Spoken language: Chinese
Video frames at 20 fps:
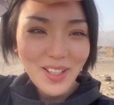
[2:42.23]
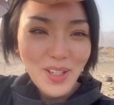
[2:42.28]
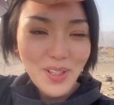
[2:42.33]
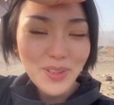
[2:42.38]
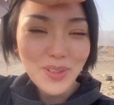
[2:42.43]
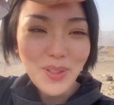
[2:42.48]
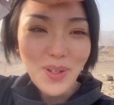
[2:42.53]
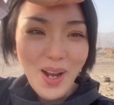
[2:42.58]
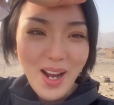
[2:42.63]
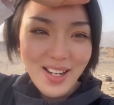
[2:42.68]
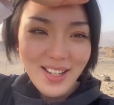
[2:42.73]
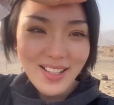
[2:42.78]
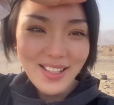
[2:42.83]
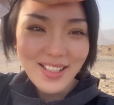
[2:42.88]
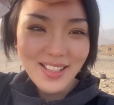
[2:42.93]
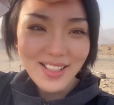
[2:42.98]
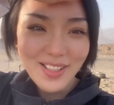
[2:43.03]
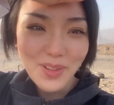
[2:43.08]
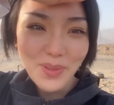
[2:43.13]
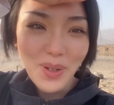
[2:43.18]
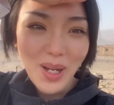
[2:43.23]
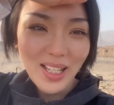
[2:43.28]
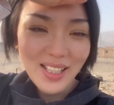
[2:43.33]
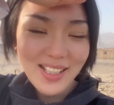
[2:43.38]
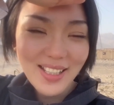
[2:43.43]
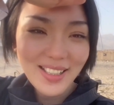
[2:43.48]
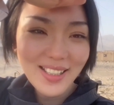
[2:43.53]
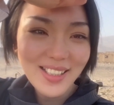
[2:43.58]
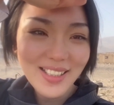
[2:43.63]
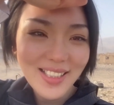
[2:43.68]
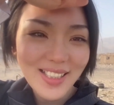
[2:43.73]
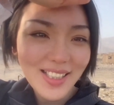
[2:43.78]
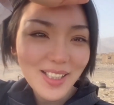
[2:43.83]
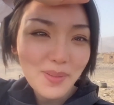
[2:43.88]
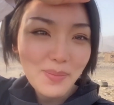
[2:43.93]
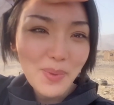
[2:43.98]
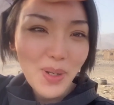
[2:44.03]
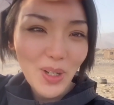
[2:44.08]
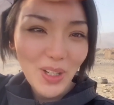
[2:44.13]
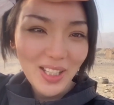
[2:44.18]
虽然只是挖了一个
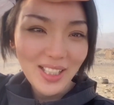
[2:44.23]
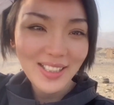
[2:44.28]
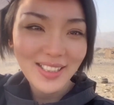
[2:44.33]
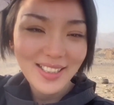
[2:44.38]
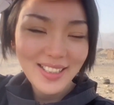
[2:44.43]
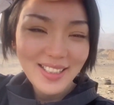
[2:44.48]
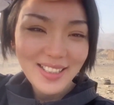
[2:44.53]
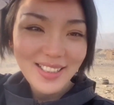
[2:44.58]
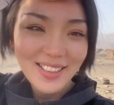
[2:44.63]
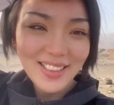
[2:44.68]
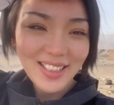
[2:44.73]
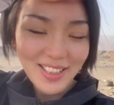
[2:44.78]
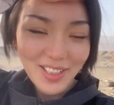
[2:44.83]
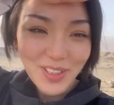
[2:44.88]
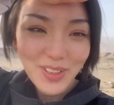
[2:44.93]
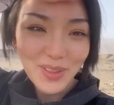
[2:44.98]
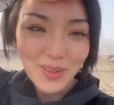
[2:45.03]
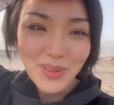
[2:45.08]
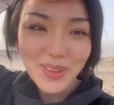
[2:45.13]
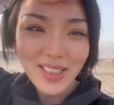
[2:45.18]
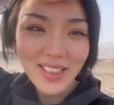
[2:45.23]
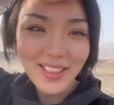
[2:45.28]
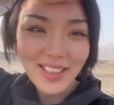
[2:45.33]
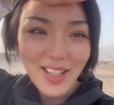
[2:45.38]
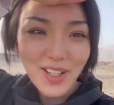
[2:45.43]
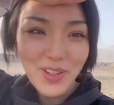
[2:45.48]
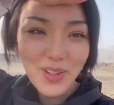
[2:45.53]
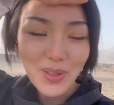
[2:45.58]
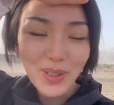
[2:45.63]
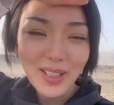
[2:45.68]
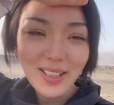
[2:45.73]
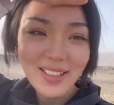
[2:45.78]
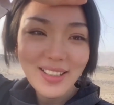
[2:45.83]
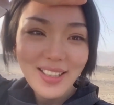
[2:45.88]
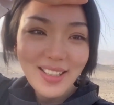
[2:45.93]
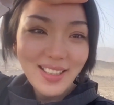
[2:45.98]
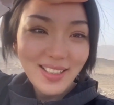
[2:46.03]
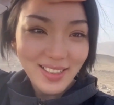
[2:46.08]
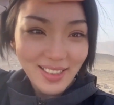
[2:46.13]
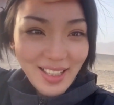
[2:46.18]
寂寞，但是总体来说，
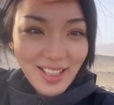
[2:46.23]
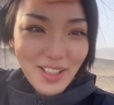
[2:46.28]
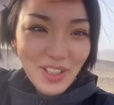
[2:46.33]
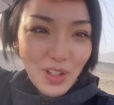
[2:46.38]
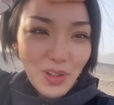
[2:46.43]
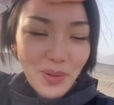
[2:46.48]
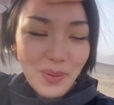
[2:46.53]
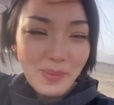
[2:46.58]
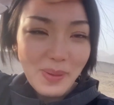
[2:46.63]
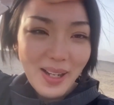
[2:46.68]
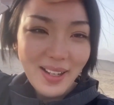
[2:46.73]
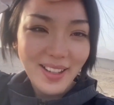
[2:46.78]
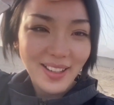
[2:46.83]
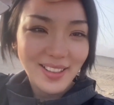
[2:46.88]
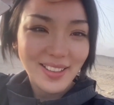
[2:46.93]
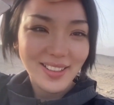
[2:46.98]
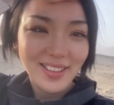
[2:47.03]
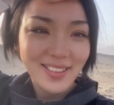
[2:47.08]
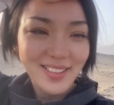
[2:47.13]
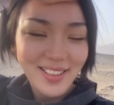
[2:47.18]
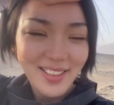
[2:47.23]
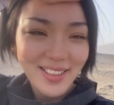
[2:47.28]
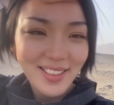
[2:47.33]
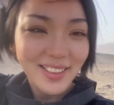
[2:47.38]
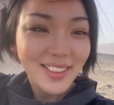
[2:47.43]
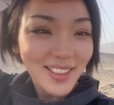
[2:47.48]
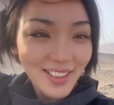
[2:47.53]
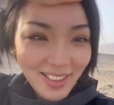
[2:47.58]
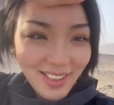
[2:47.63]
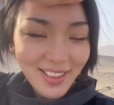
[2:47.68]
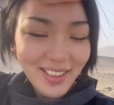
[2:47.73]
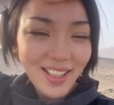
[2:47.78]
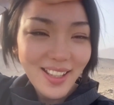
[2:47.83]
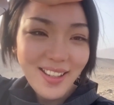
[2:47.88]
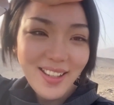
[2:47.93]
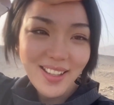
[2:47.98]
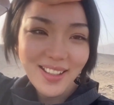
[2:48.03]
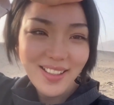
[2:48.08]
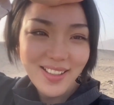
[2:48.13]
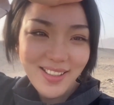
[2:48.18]
新手嘛，第一
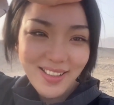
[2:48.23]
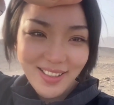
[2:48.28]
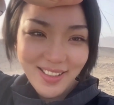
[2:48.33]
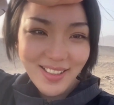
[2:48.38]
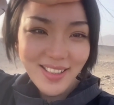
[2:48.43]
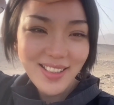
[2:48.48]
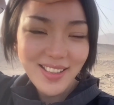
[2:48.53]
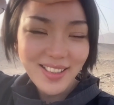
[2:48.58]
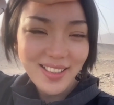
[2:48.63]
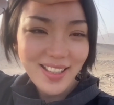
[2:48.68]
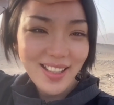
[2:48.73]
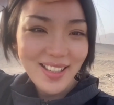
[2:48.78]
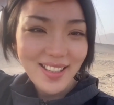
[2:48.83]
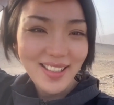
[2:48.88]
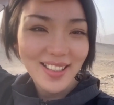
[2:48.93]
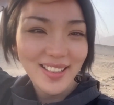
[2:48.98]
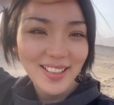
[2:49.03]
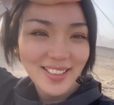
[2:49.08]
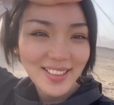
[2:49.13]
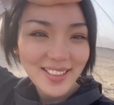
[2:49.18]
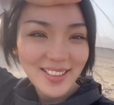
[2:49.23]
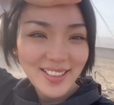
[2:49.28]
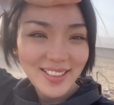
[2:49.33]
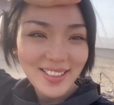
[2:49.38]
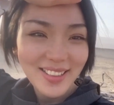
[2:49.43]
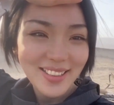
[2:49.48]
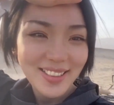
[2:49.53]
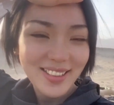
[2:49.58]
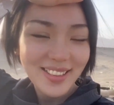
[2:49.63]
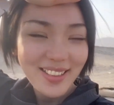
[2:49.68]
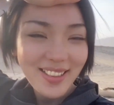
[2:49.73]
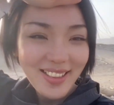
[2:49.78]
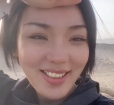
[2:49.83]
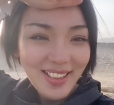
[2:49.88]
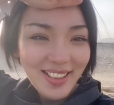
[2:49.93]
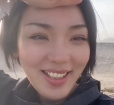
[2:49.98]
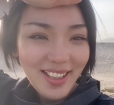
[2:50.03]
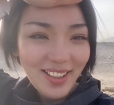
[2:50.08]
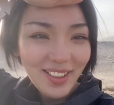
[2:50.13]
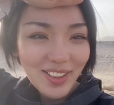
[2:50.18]
天可以了。
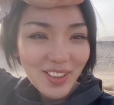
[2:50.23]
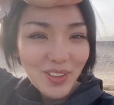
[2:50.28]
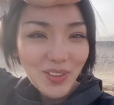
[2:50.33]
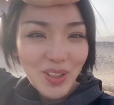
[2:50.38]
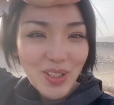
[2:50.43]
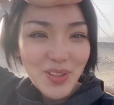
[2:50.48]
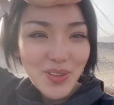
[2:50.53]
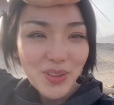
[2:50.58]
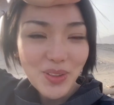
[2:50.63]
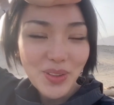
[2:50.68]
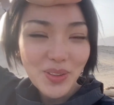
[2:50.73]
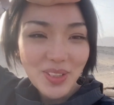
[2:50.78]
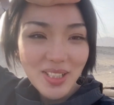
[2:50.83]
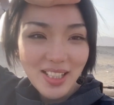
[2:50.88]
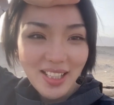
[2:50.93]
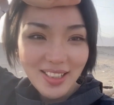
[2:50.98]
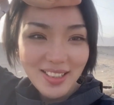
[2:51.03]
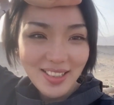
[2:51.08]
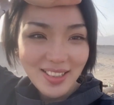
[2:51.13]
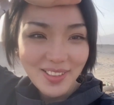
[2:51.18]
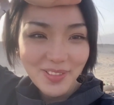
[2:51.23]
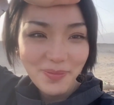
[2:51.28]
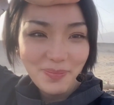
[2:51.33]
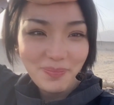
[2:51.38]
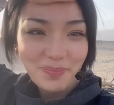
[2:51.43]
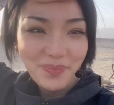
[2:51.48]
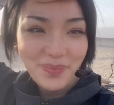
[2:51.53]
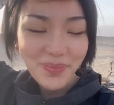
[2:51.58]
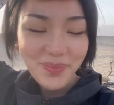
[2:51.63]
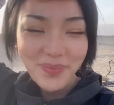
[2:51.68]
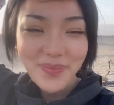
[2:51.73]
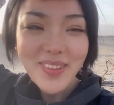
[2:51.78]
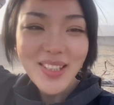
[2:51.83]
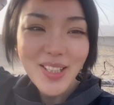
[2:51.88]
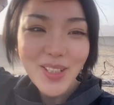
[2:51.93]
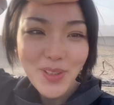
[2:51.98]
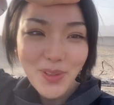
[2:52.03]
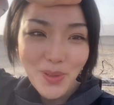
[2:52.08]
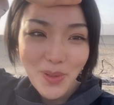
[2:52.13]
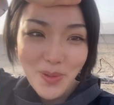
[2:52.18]
好了，关注我，我是阿宁，
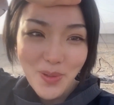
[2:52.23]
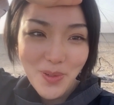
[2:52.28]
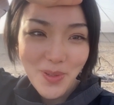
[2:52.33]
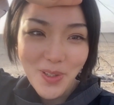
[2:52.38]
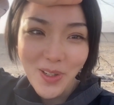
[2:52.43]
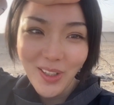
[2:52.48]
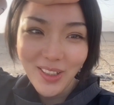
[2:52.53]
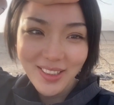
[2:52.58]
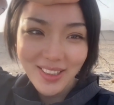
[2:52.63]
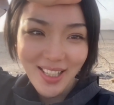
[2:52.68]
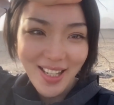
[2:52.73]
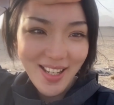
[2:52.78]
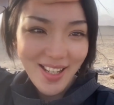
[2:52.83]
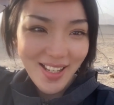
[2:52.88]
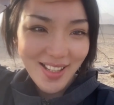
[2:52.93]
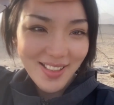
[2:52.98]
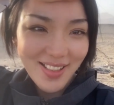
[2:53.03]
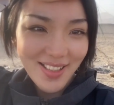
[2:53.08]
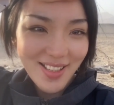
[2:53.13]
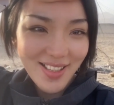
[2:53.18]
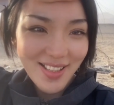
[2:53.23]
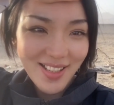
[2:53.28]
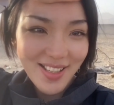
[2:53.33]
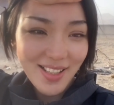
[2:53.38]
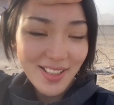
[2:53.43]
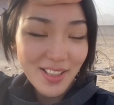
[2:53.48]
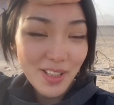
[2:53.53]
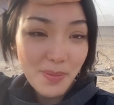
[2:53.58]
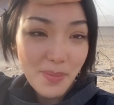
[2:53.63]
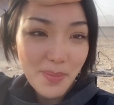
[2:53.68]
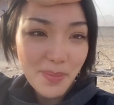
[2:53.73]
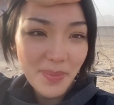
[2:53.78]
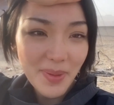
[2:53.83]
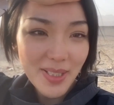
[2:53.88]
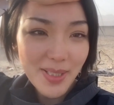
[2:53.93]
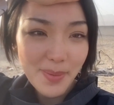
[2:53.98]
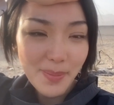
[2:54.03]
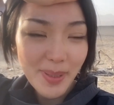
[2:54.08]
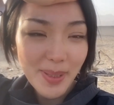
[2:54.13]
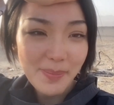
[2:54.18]
勇闯天涯的日子，咱们彼
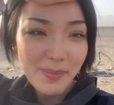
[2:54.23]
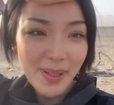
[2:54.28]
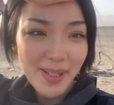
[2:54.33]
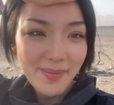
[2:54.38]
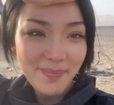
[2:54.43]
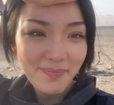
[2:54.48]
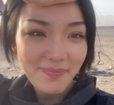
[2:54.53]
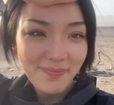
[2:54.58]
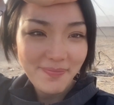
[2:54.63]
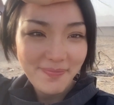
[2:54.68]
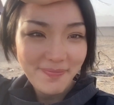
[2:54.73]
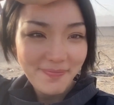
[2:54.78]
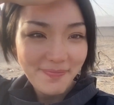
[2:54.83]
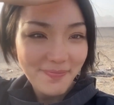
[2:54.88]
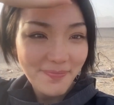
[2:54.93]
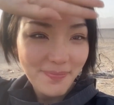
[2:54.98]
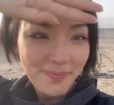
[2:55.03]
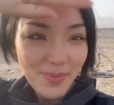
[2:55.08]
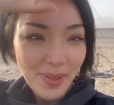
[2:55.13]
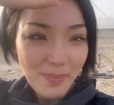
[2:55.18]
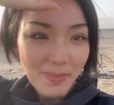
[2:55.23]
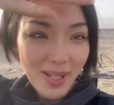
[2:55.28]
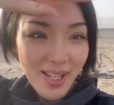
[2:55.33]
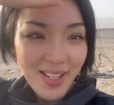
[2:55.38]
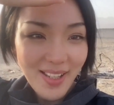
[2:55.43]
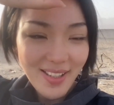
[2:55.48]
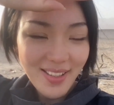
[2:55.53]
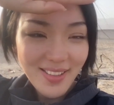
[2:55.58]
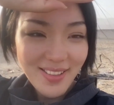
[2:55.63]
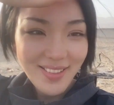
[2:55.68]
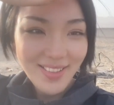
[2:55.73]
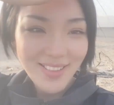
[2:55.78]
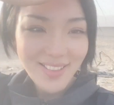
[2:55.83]
此陪伴，拜拜。